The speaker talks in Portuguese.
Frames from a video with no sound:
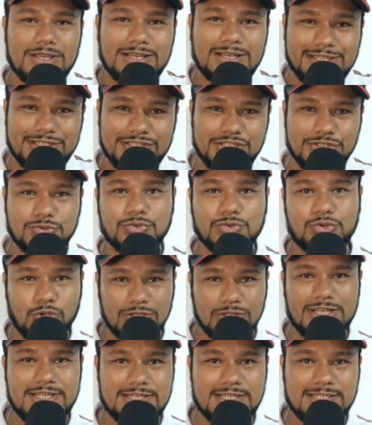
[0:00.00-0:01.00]
E dito
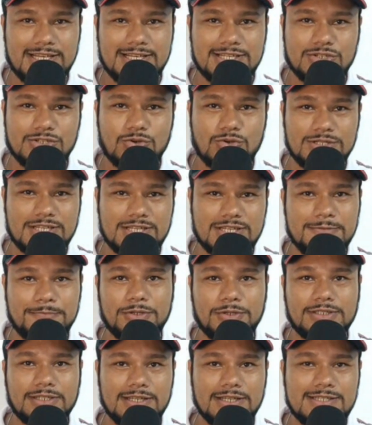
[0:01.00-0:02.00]
todas essas coisas
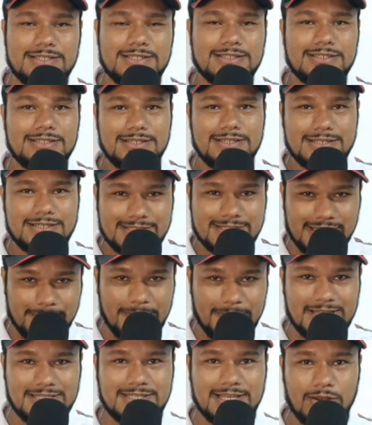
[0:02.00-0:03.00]
importantes, sem
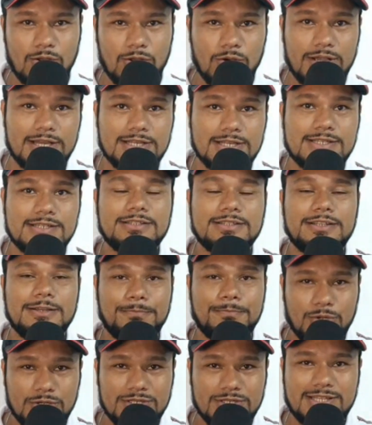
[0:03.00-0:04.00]
mais delongas,
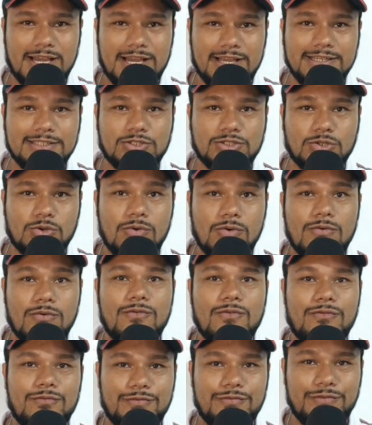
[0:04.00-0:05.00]
depois da intro,
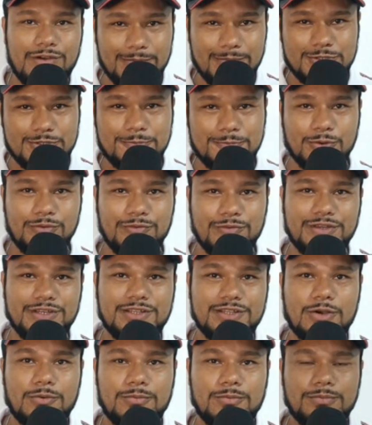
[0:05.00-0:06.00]
vamos para o vídeo